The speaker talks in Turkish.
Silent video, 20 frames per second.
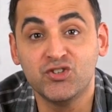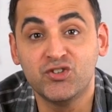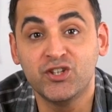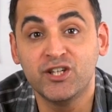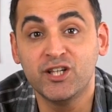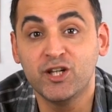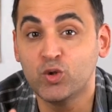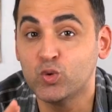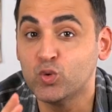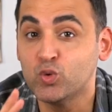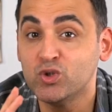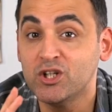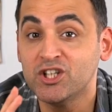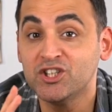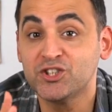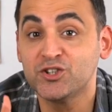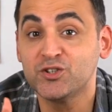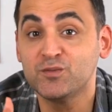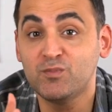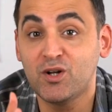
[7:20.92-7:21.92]
çıtayı
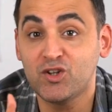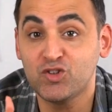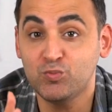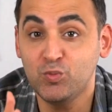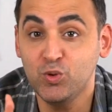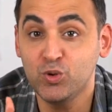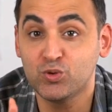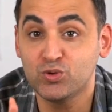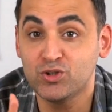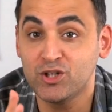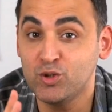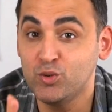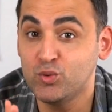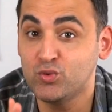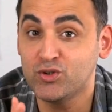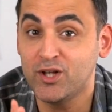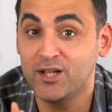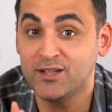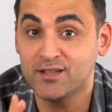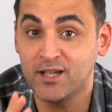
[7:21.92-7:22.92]
ulaşılmaz boyutlara
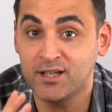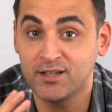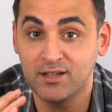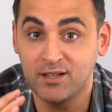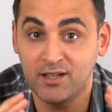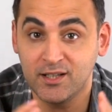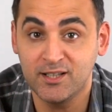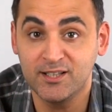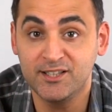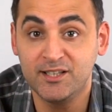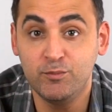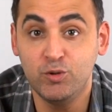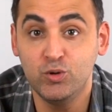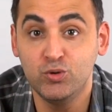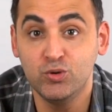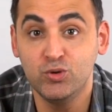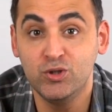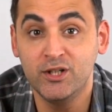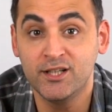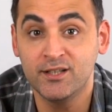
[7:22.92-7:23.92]
yükselten
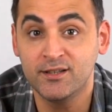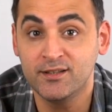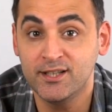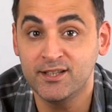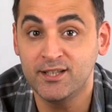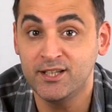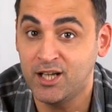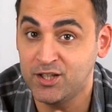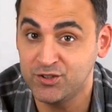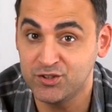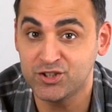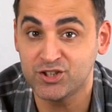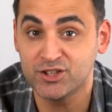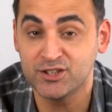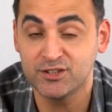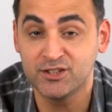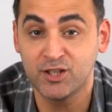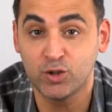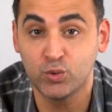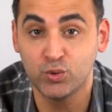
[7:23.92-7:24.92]
akademi ödüllerinde de
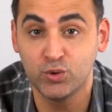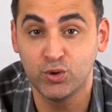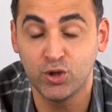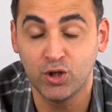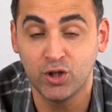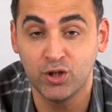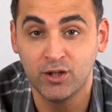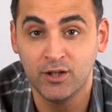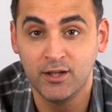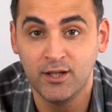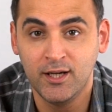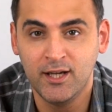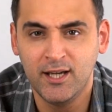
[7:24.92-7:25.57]
yanlışlıklar oluyor.